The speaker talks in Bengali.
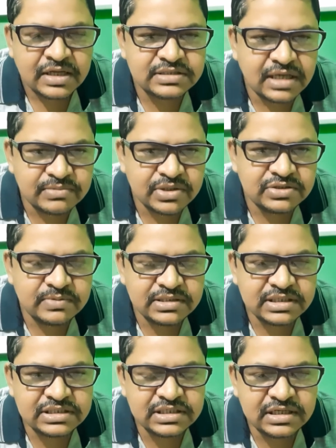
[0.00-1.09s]
সাম্রাজ্যবাদ
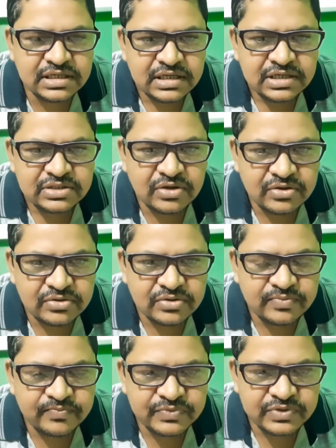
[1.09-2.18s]
এসে ধরো
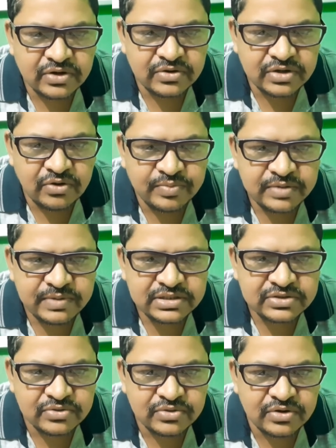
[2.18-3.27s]
যখনই উপনিবেশ
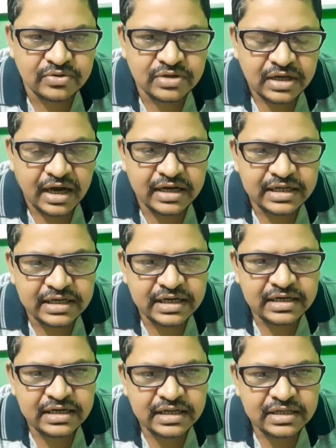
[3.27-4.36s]
শুরু হলো আর
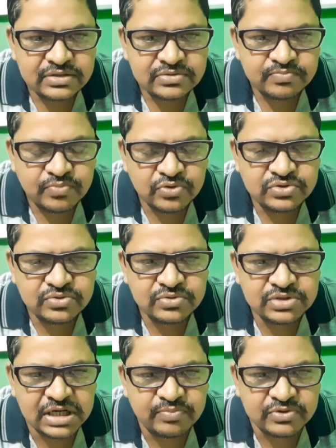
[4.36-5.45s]
ইংল্যান্ডে প্রচুর
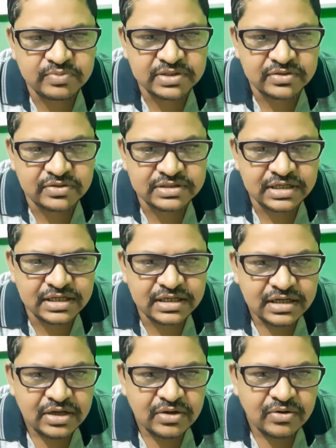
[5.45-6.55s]
শিল্প উৎপাদন হলো তাহলে
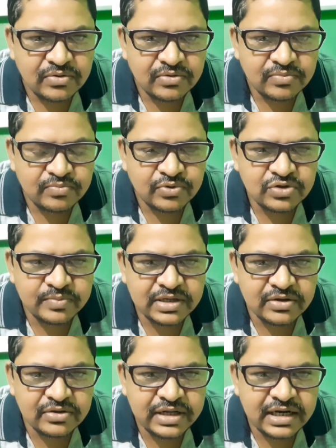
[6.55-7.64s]
প্রথমে কি
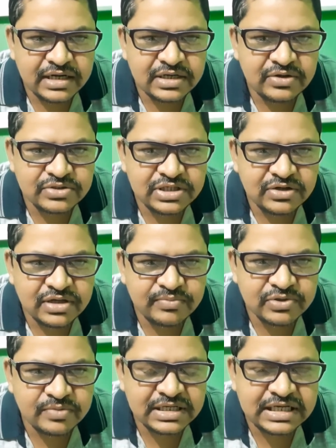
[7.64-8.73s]
হলো ইংল্যান্ডের লোক ছিল কি
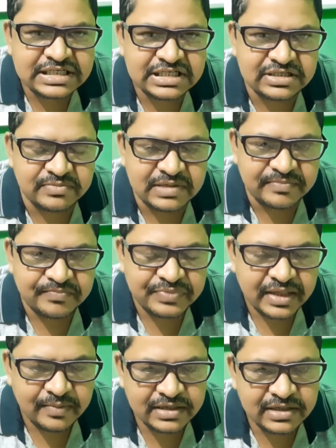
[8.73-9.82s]
প্রথমে কৃষিজীবী
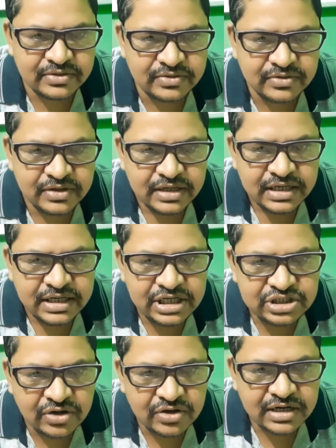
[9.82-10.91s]
এবার কি হলো
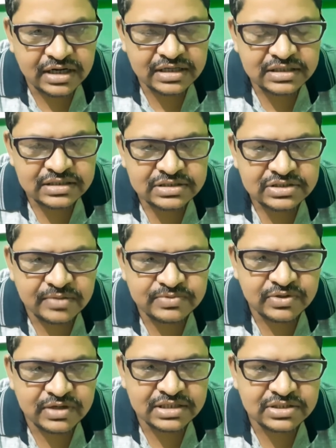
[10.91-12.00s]
কৃষকরা সব
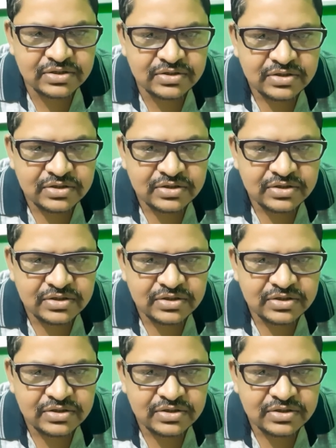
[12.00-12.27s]
চলে আসলো